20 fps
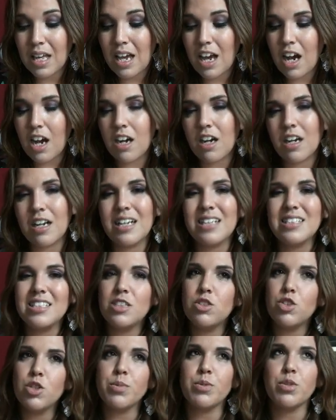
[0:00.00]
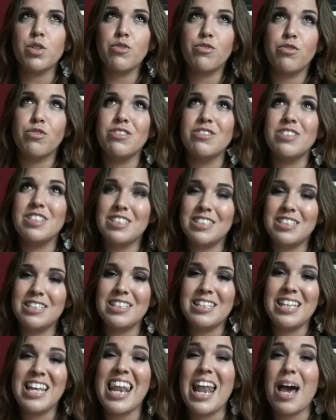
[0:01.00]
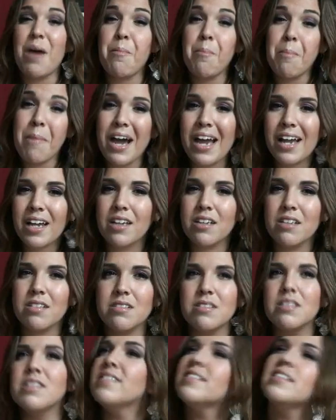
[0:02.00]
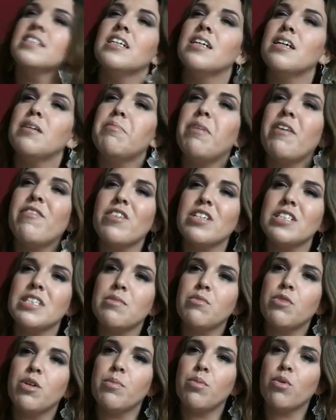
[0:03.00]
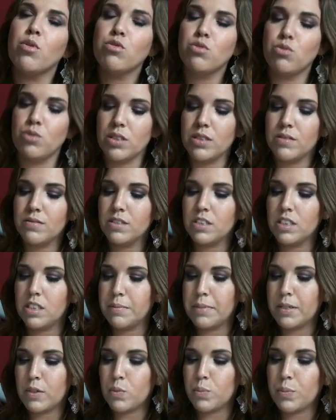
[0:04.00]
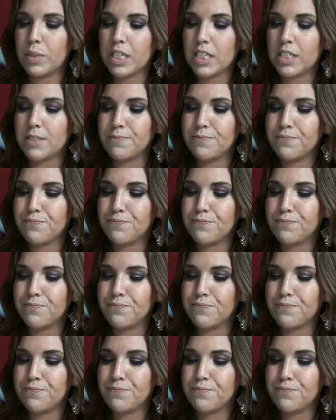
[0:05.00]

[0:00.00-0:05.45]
Alors là, c'est dur parce qu'il faut citer la marque, pas forcément un produit, si j'ai bien compris.